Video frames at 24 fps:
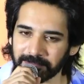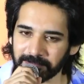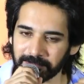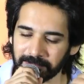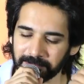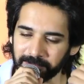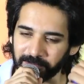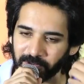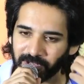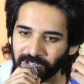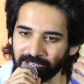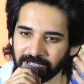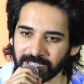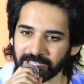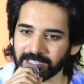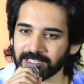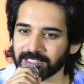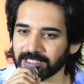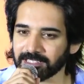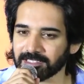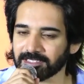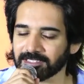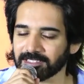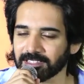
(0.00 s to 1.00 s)
ముఖ్యంగా
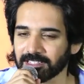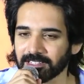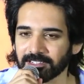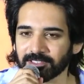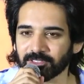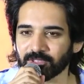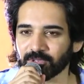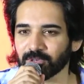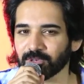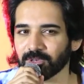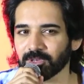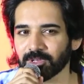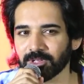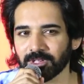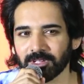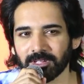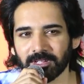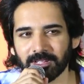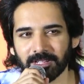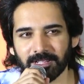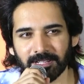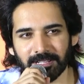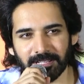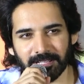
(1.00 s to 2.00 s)
సార్తో
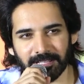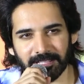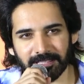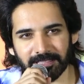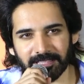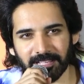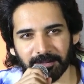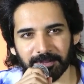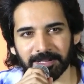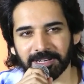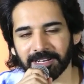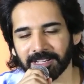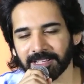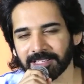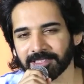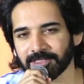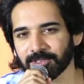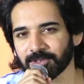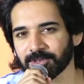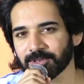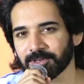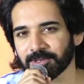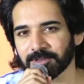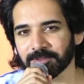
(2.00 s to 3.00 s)

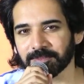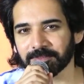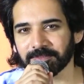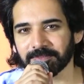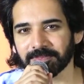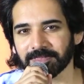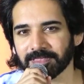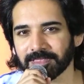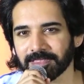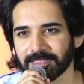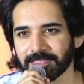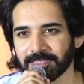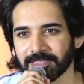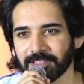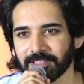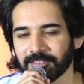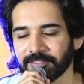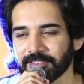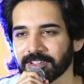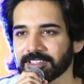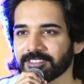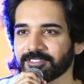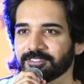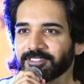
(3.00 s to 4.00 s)
తమన్నాతో
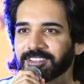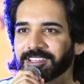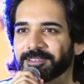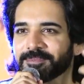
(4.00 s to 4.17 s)
ఫస్ట్ ఫిల్మ్